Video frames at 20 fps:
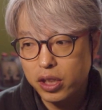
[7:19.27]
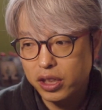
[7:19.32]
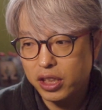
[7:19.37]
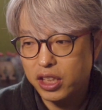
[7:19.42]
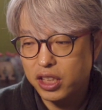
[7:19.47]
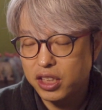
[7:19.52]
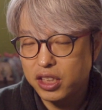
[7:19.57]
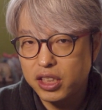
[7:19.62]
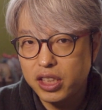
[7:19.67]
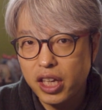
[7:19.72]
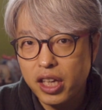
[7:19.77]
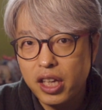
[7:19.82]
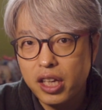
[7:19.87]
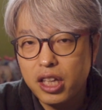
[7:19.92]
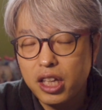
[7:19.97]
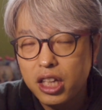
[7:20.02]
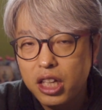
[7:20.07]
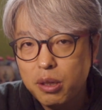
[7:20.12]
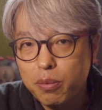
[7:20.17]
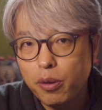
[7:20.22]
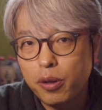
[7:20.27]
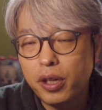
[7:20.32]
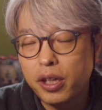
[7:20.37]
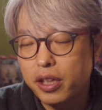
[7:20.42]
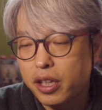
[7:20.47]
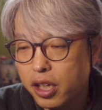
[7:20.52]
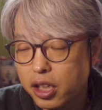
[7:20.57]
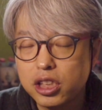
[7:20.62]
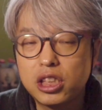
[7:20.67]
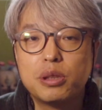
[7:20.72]
DCA
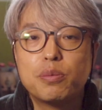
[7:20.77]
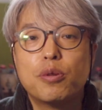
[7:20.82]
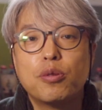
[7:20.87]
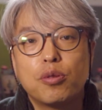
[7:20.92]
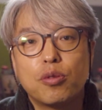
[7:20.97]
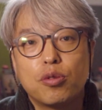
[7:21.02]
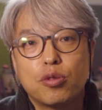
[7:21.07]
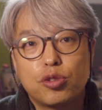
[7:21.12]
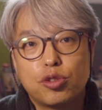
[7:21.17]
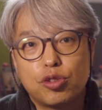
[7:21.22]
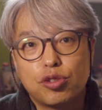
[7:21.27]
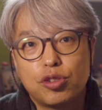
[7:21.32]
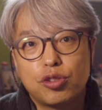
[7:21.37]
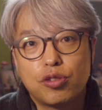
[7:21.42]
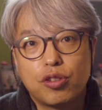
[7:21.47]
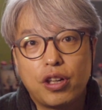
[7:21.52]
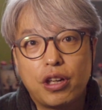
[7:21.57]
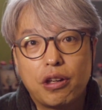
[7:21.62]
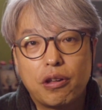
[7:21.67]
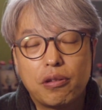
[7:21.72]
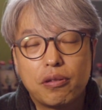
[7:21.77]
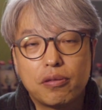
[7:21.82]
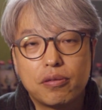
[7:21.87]
1번에다가 집어넣어주는 거예요.